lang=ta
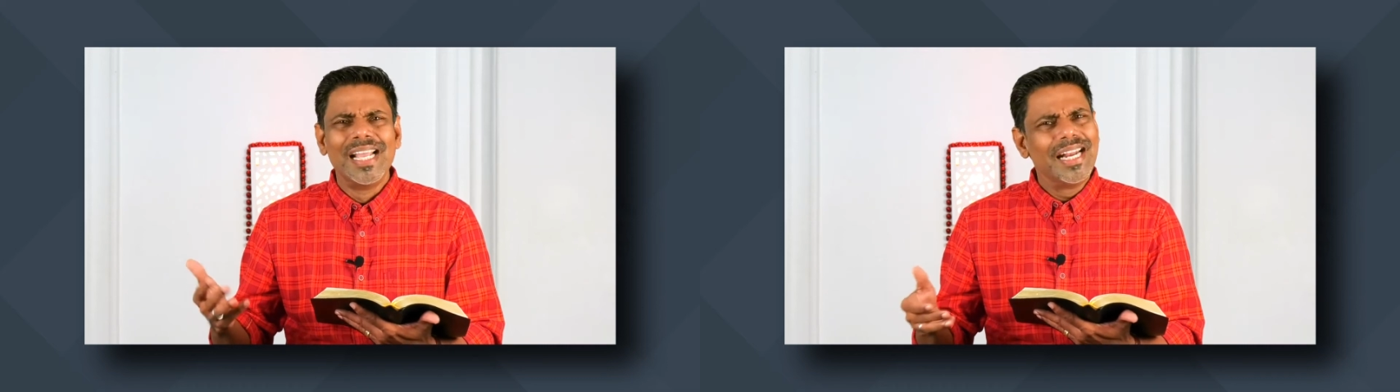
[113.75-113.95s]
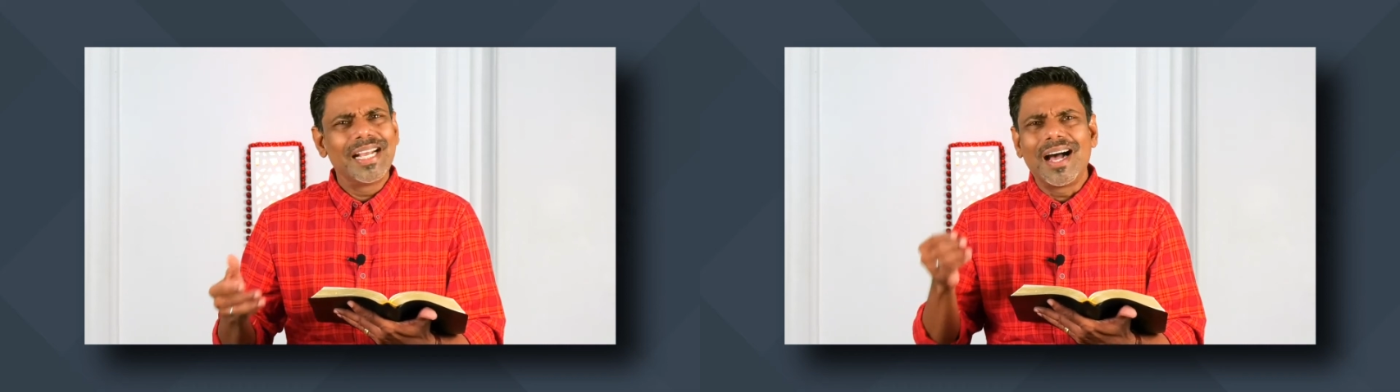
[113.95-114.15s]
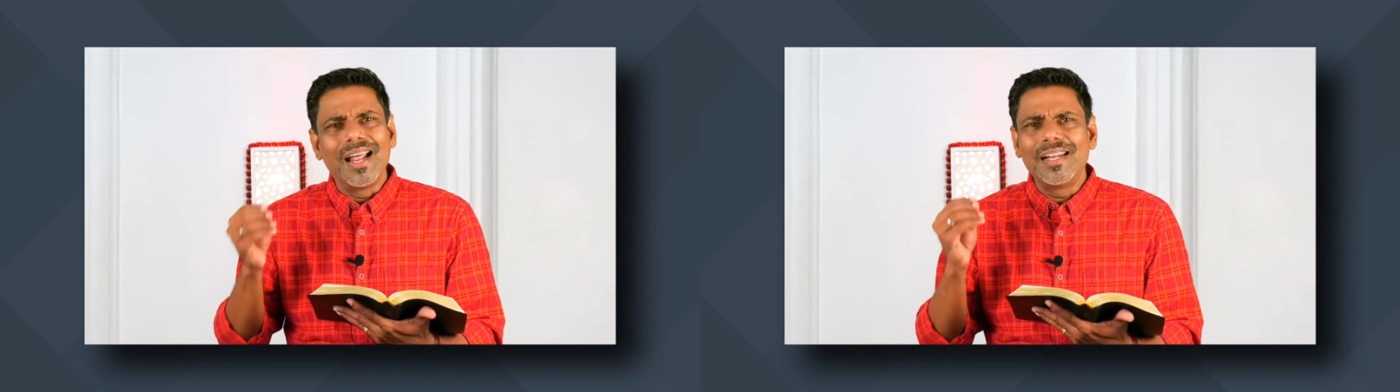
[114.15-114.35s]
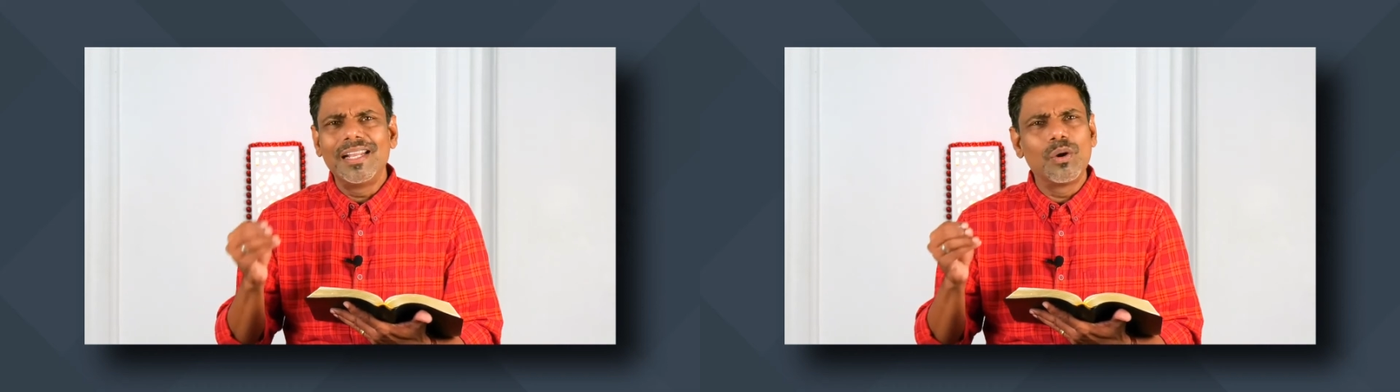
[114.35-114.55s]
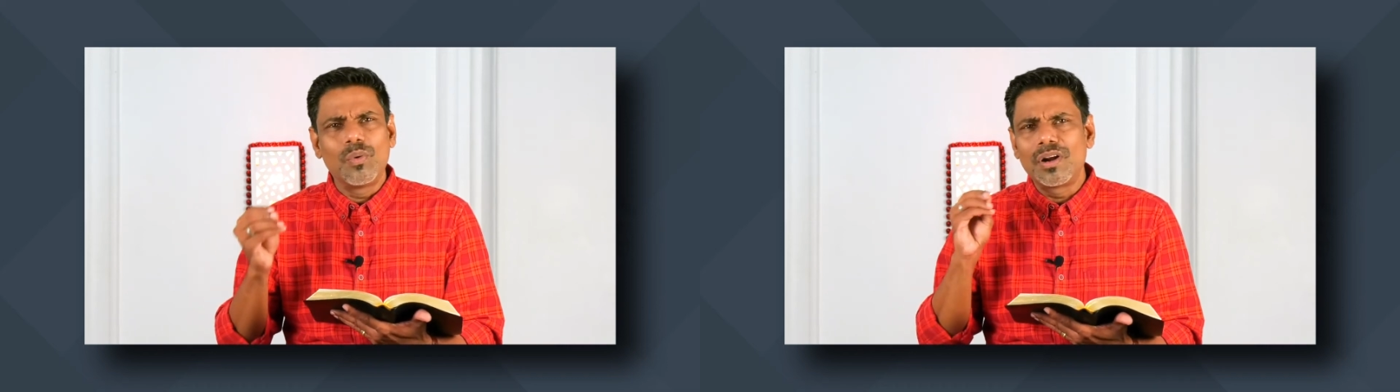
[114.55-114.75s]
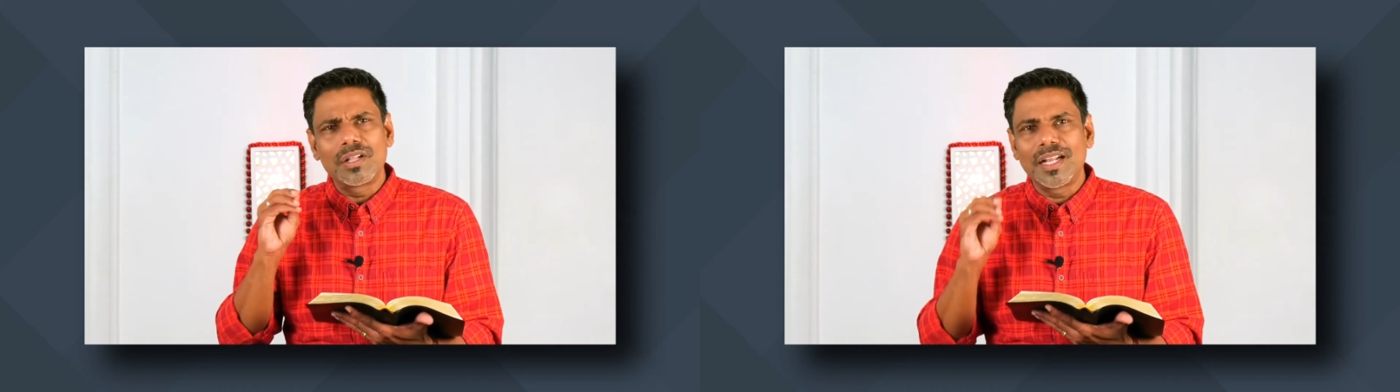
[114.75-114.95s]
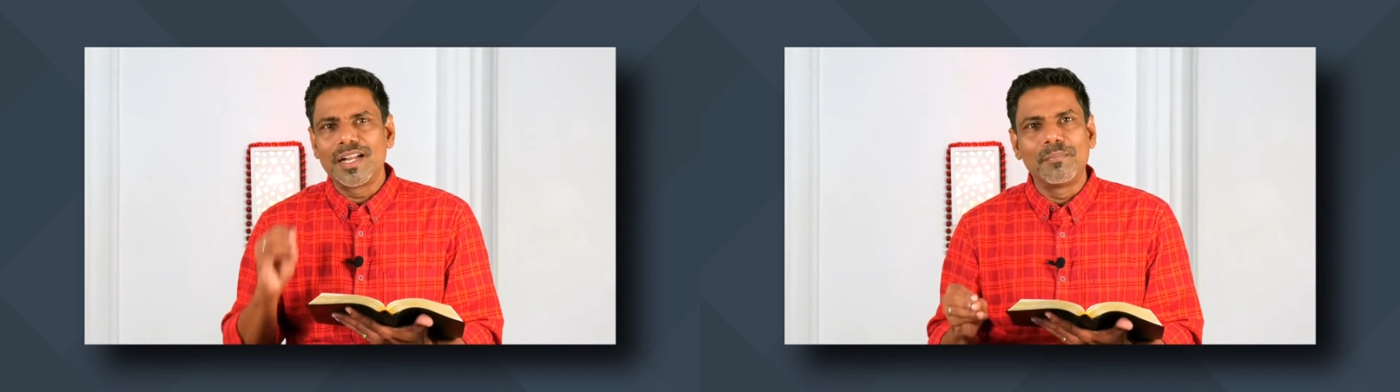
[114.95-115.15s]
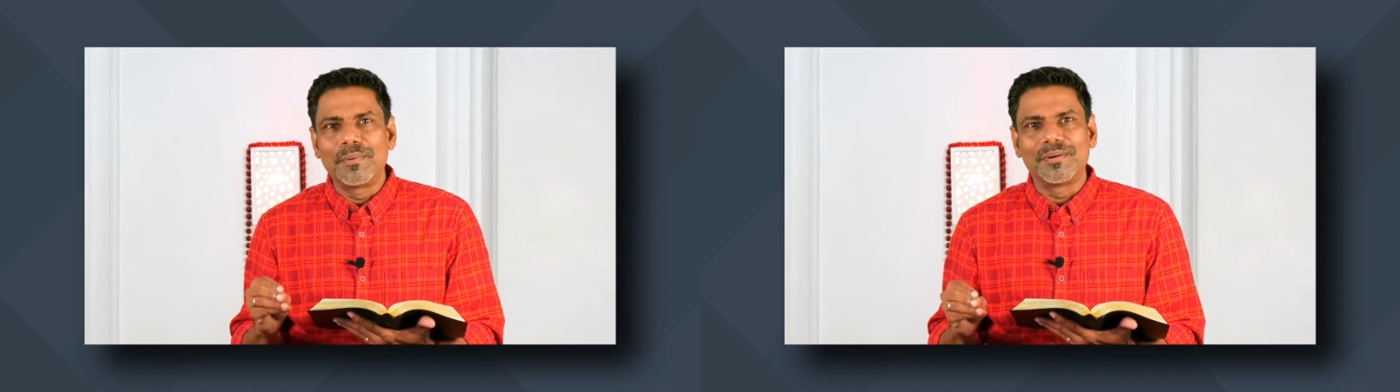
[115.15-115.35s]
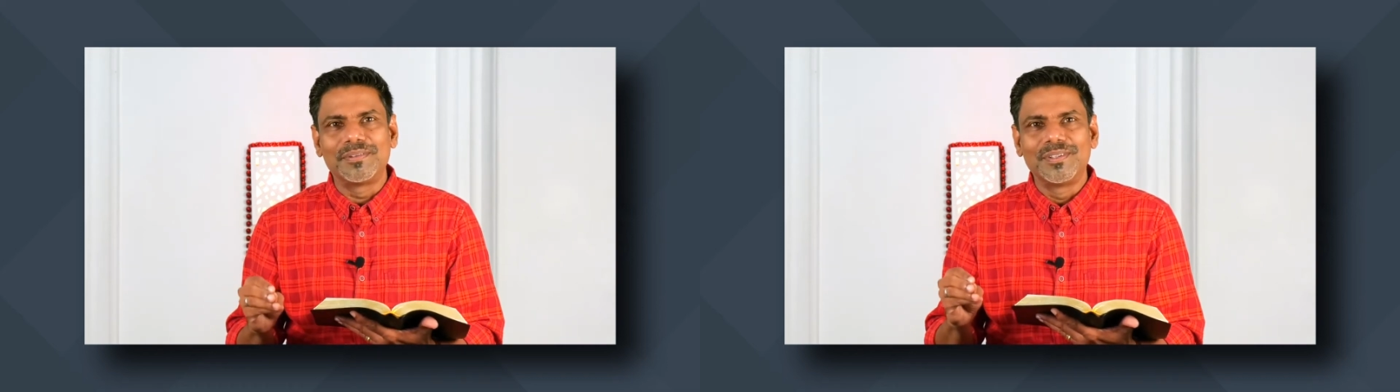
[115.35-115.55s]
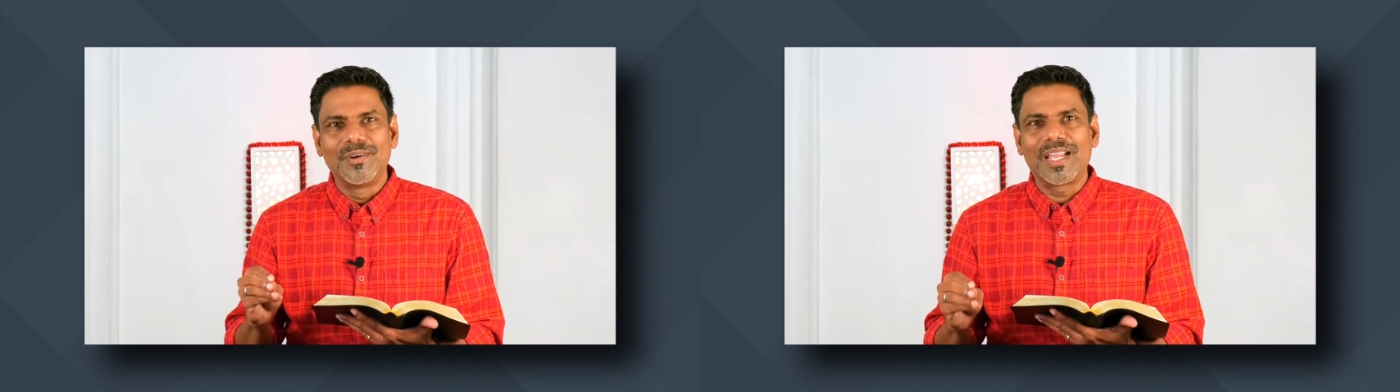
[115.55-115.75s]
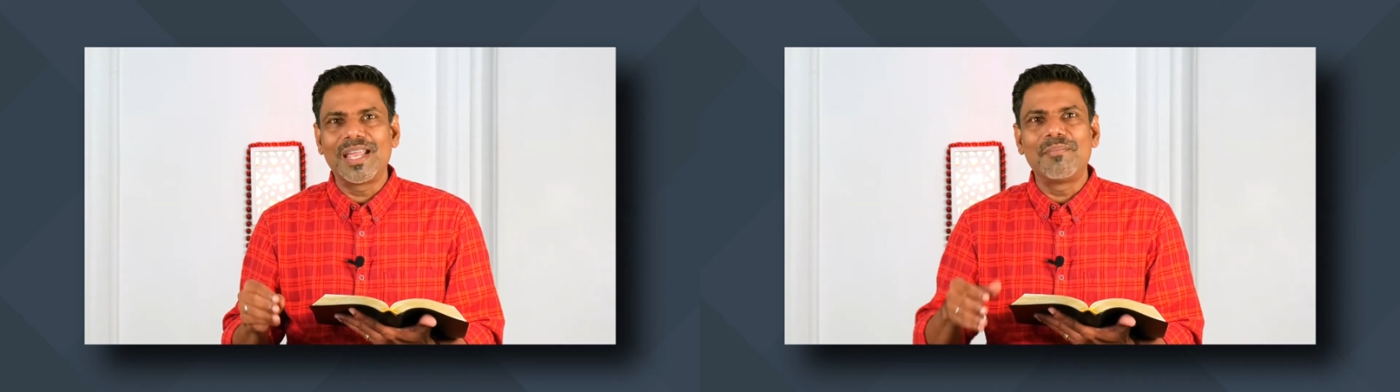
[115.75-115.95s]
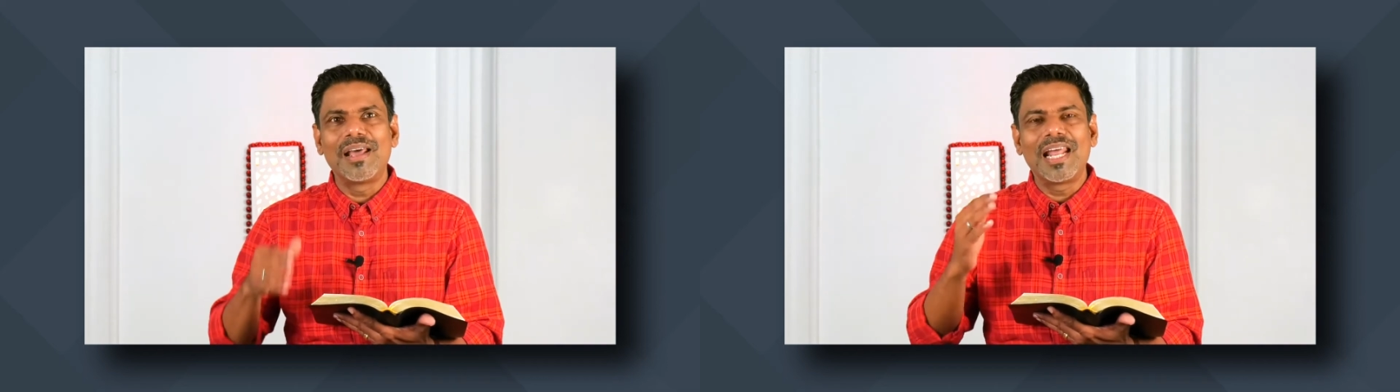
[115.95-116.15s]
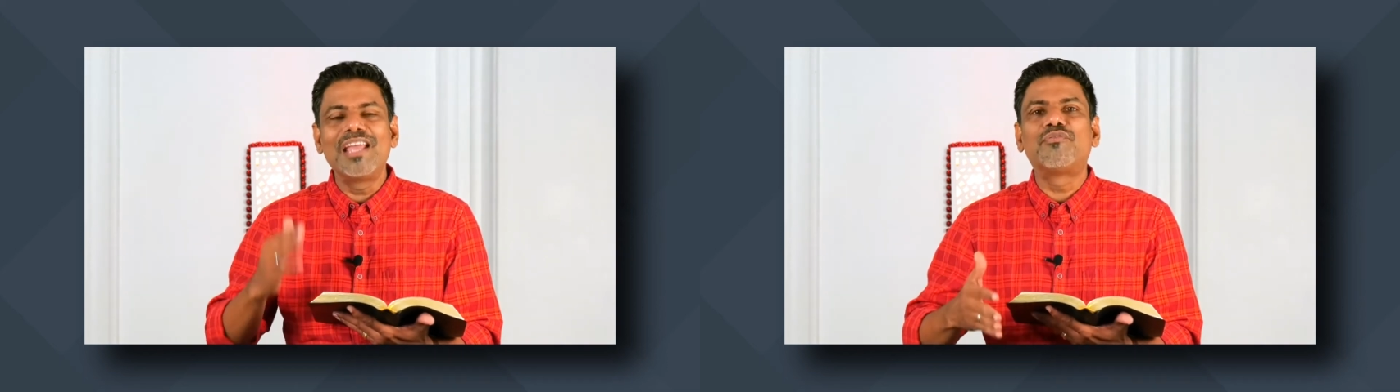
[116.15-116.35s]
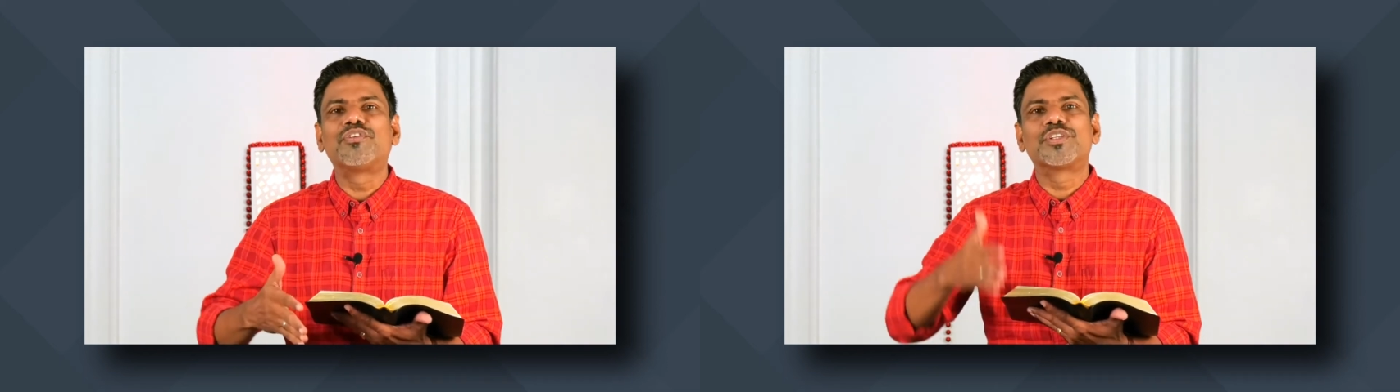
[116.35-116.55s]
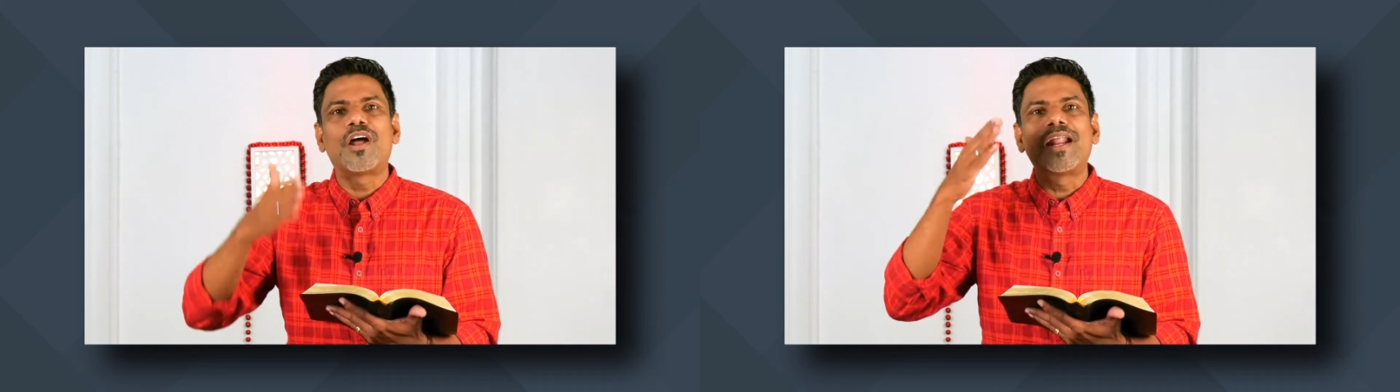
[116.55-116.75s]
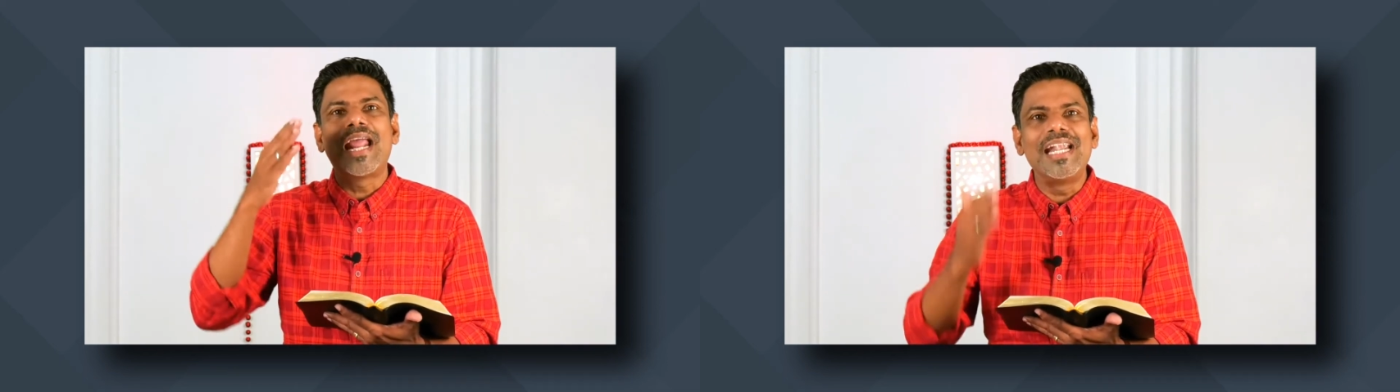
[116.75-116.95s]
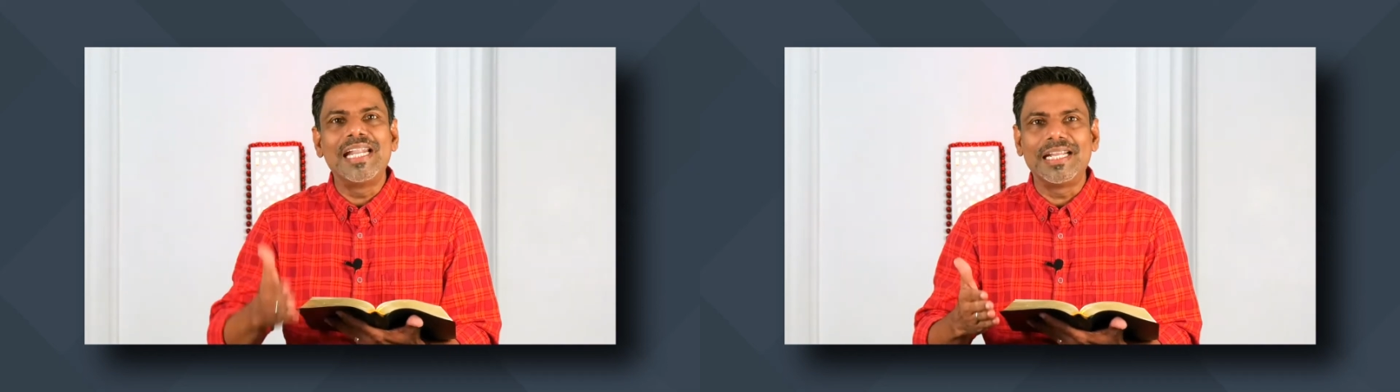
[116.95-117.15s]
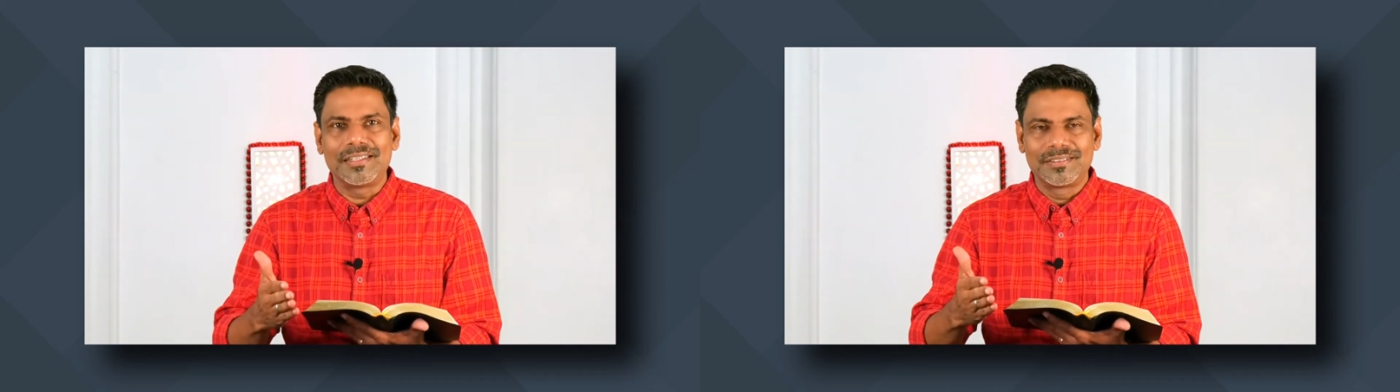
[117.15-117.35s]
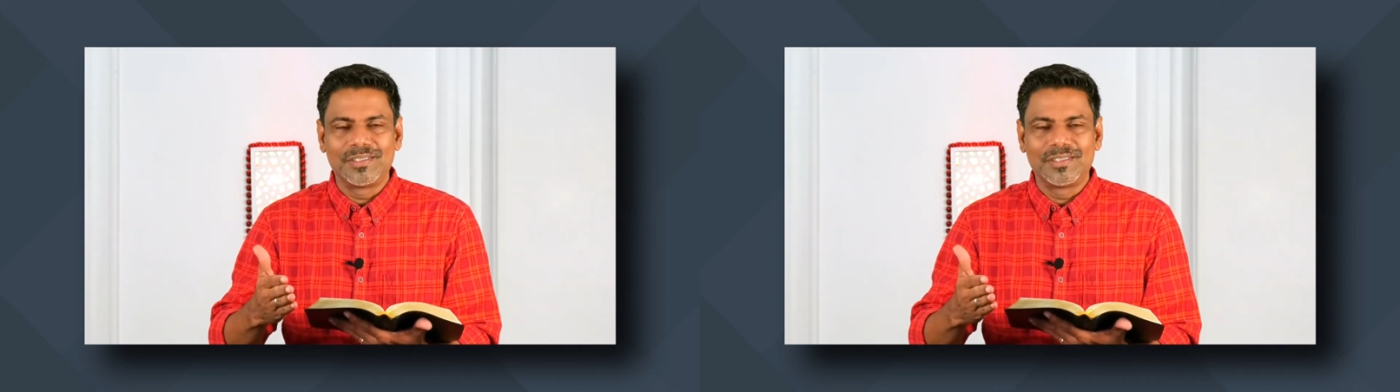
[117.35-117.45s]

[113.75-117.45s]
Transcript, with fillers: இன்னைக்கு காலில் நீங்க ஒன்றதா நம்பணும் ஓகே மை லைஃப் இஸ் நாட் எண்டிங்